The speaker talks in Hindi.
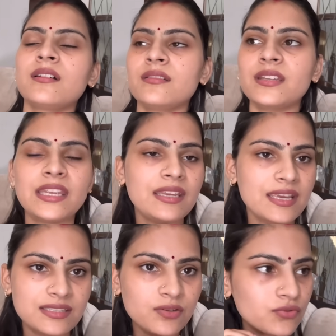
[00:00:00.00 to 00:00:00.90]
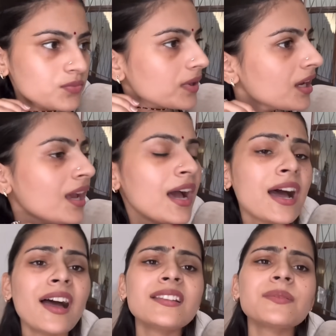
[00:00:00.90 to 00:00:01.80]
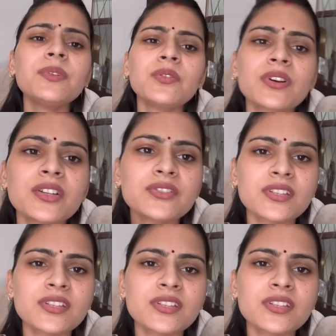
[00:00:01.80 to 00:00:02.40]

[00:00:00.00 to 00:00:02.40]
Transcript: नहीं है ऐसा कुछ भी हाँ जब भी होगा तो